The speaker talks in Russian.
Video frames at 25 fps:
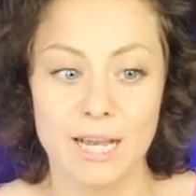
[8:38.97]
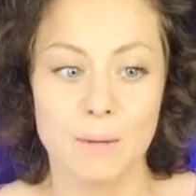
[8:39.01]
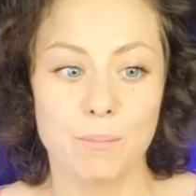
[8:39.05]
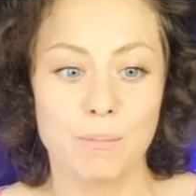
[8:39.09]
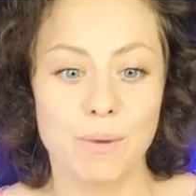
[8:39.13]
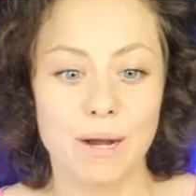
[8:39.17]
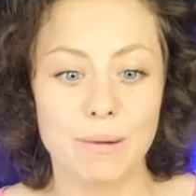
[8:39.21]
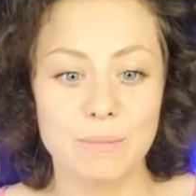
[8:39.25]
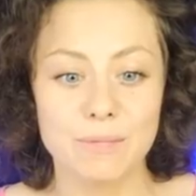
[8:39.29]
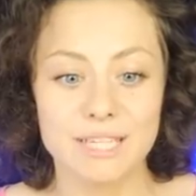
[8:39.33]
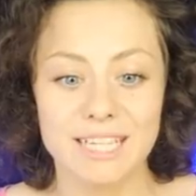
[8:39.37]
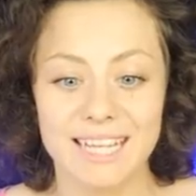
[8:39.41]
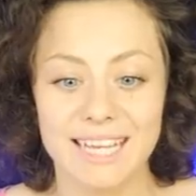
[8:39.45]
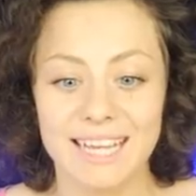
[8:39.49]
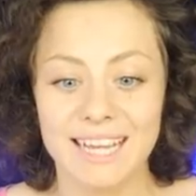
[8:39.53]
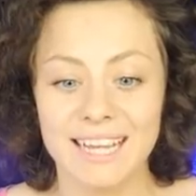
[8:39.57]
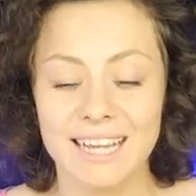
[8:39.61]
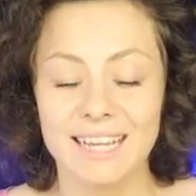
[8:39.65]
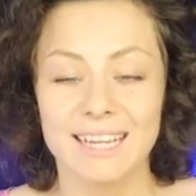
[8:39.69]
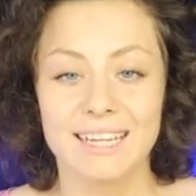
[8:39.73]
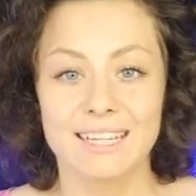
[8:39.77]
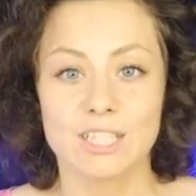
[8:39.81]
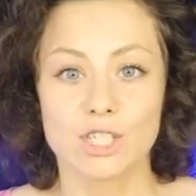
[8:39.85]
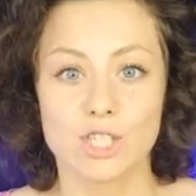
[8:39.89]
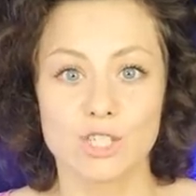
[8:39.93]
по мне,
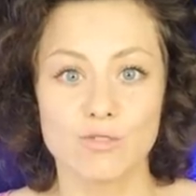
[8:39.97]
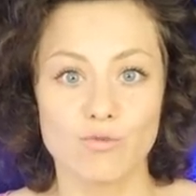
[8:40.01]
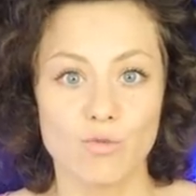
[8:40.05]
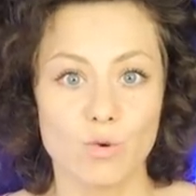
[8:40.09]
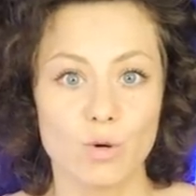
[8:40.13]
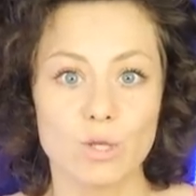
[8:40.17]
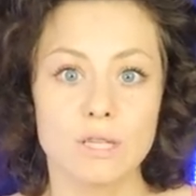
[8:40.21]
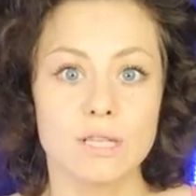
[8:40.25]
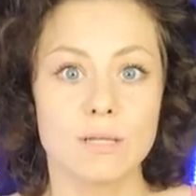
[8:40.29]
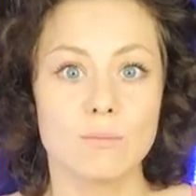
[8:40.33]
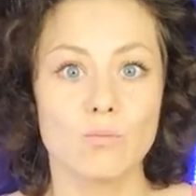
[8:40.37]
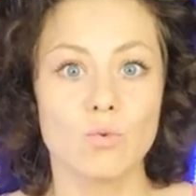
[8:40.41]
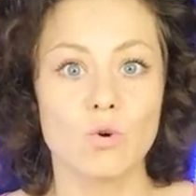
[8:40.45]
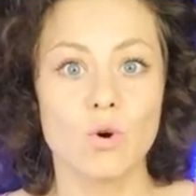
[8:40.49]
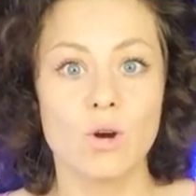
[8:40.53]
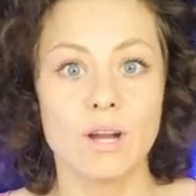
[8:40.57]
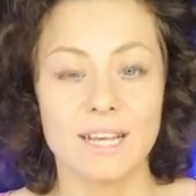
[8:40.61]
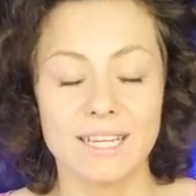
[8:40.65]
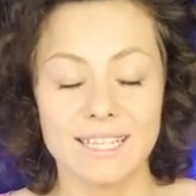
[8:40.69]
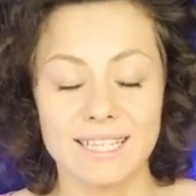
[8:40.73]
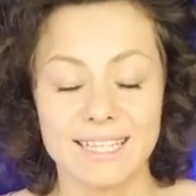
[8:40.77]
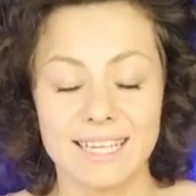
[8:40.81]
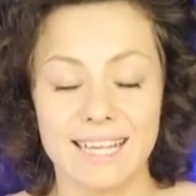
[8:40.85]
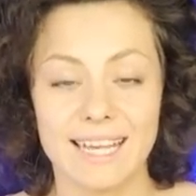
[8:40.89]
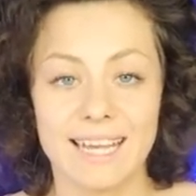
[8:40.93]
животному
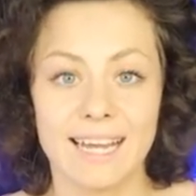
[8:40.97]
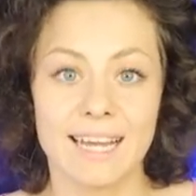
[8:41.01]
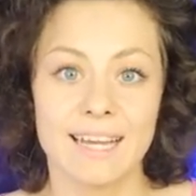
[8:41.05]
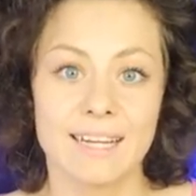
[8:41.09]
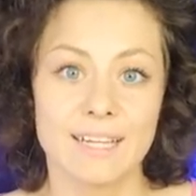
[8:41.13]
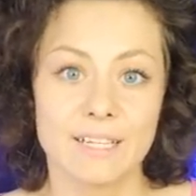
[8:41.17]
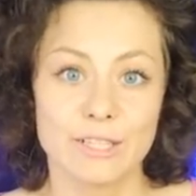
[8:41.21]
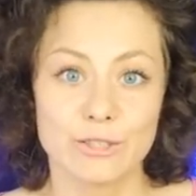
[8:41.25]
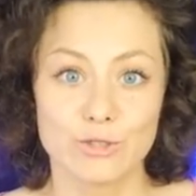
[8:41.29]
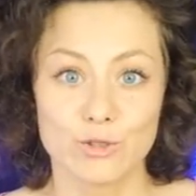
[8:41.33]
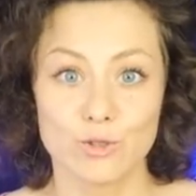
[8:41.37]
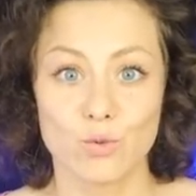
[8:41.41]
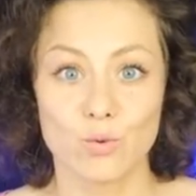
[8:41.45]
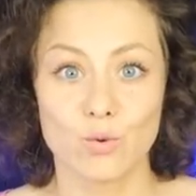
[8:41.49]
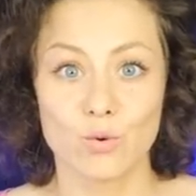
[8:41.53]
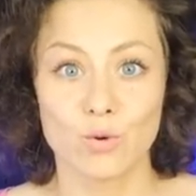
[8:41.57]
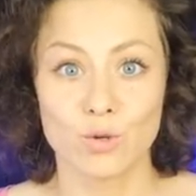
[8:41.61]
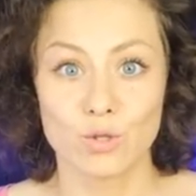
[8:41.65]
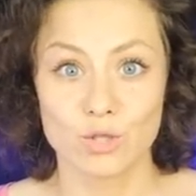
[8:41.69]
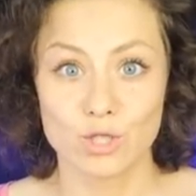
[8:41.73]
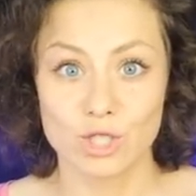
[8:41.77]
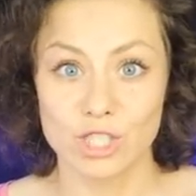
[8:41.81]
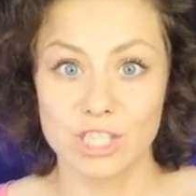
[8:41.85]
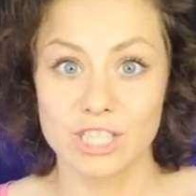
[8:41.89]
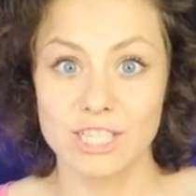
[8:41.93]
не
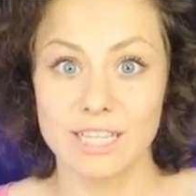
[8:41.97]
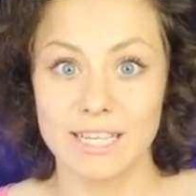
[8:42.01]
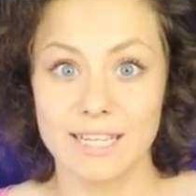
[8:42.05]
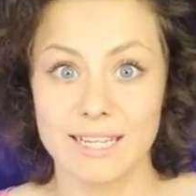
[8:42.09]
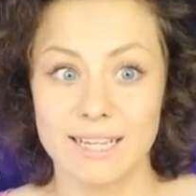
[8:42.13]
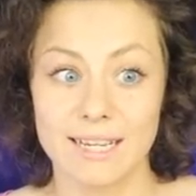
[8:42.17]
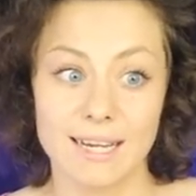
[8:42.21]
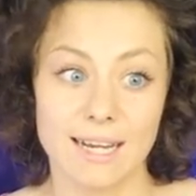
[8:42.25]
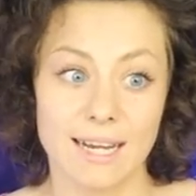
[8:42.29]
нужны.